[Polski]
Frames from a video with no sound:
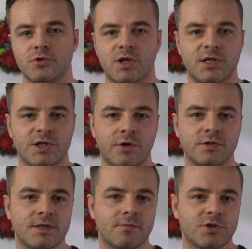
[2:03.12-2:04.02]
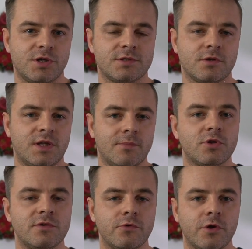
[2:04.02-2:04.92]
przerażające, może nieco
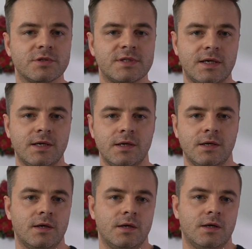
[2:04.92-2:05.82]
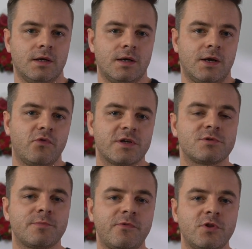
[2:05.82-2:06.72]
demotywujące, ale
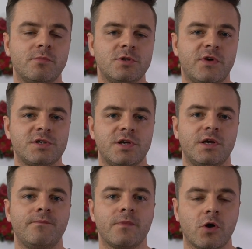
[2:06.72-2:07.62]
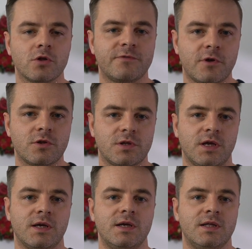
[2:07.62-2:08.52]
uważam, że powinno być właśnie
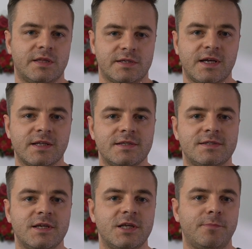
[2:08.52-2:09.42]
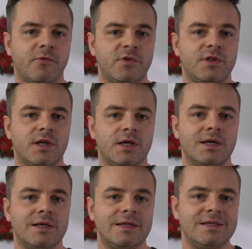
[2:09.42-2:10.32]
odwrotnie. Te statystyki
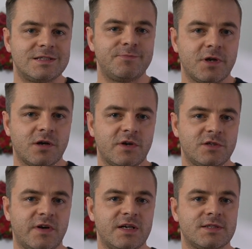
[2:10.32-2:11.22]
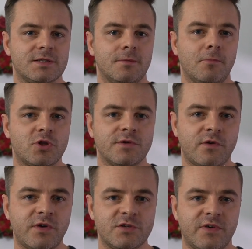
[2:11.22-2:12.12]
powinny inspirować Was,
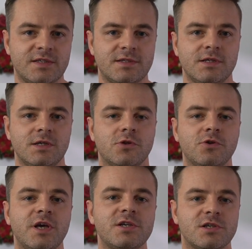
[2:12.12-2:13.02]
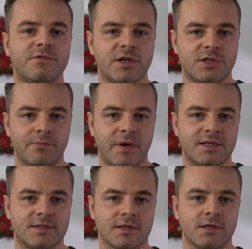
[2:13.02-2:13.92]
motywować Was do jeszcze większej
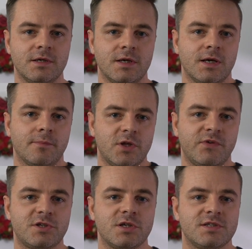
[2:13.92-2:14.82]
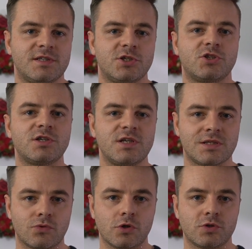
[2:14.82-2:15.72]
pracy, ponieważ z tych
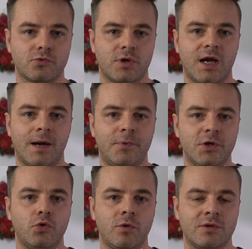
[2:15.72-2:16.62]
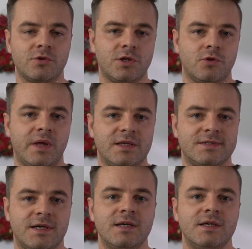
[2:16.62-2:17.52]
40 osób, które aplikują na to jedno
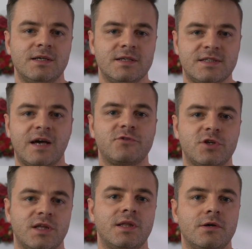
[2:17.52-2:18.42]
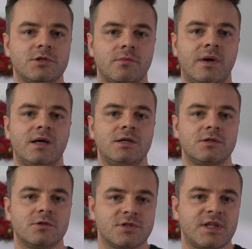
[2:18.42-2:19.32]
miejsce, zawsze jedna osoba
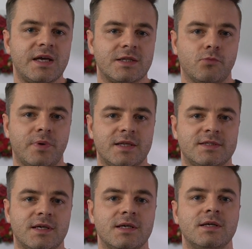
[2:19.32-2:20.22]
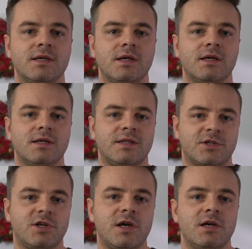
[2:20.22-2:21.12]
dostaje tę pracę.
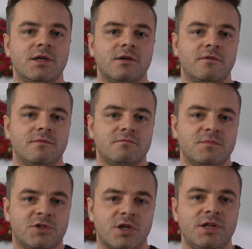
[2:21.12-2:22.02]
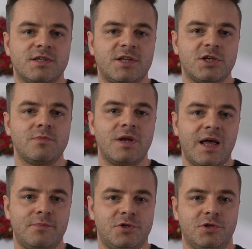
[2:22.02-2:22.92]
Także jeżeli jesteśmy
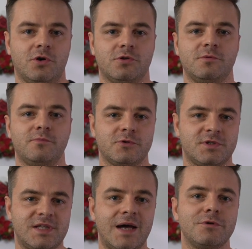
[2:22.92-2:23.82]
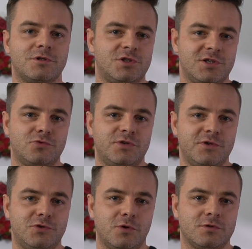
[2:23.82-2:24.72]
lepsi od pozostałych
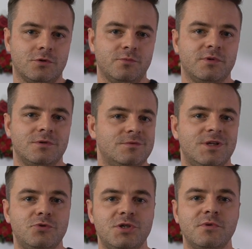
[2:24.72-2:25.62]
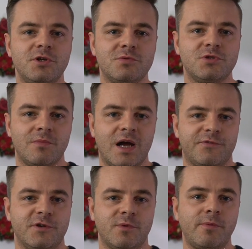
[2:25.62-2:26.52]
39 osób, nie musimy niczym się
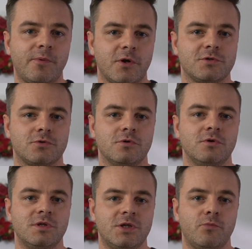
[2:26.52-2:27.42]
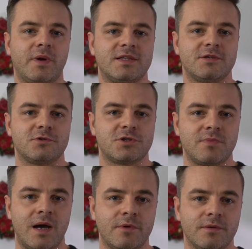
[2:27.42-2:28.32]
martwić, bo po prostu tę pracę
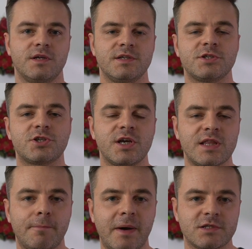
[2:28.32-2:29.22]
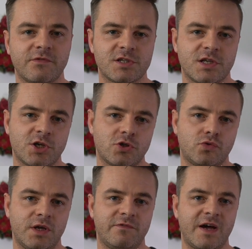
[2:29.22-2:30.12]
otrzymamy. Jest jeszcze jedna bardzo ważna rzecz, o
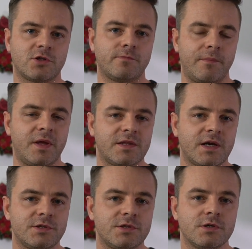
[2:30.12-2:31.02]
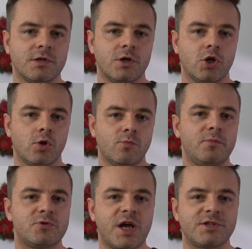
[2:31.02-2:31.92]
której warto pamiętać.
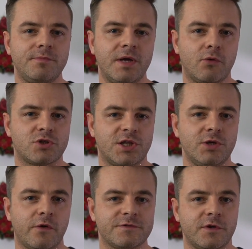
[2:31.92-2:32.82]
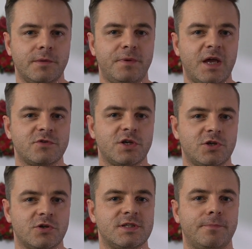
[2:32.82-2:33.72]
Mój przyjaciel Michał Szatiło w swojej pierwszej
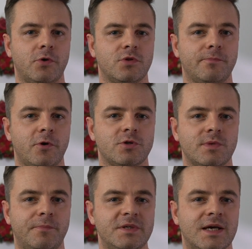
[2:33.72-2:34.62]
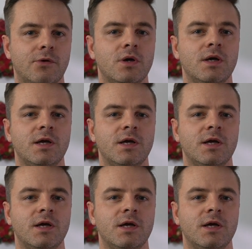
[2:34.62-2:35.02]
książce Piąty Poziom napisał